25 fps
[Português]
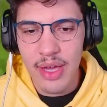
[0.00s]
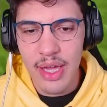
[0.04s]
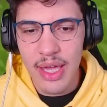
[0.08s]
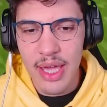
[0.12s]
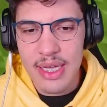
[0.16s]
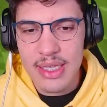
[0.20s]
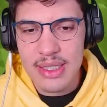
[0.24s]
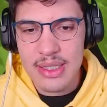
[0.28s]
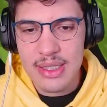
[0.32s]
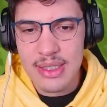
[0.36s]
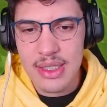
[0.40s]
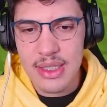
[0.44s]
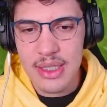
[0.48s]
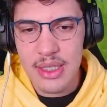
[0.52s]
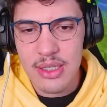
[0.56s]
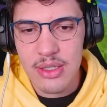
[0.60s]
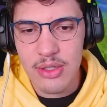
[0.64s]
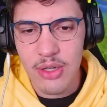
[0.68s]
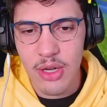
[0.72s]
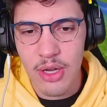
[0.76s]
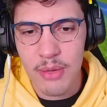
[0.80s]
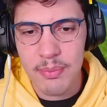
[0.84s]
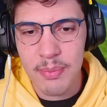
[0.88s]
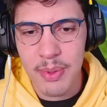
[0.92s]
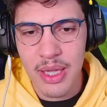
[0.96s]
é assim,
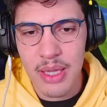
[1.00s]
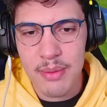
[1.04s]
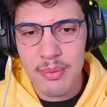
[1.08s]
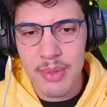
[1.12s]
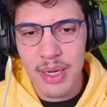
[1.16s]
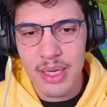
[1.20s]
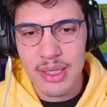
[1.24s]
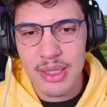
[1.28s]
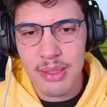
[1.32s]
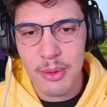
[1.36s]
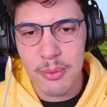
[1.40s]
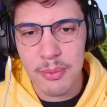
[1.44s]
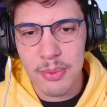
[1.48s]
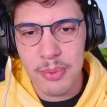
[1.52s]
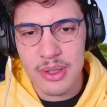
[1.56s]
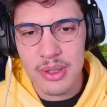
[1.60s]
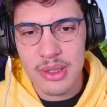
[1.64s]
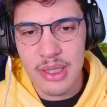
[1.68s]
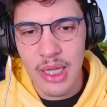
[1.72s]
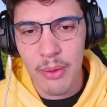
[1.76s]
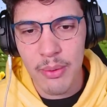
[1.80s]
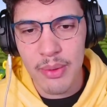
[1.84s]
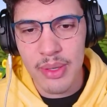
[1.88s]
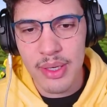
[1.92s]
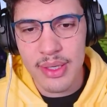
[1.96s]
ó, pra quebrar também o
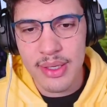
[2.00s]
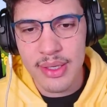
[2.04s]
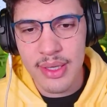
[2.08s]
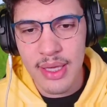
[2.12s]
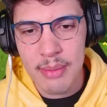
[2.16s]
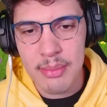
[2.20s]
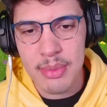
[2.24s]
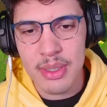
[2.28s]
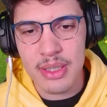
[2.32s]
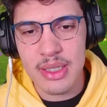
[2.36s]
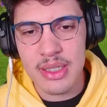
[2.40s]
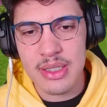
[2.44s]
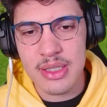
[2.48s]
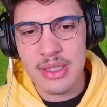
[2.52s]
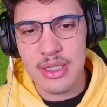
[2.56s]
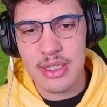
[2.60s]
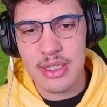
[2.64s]
portal, ele quebra desse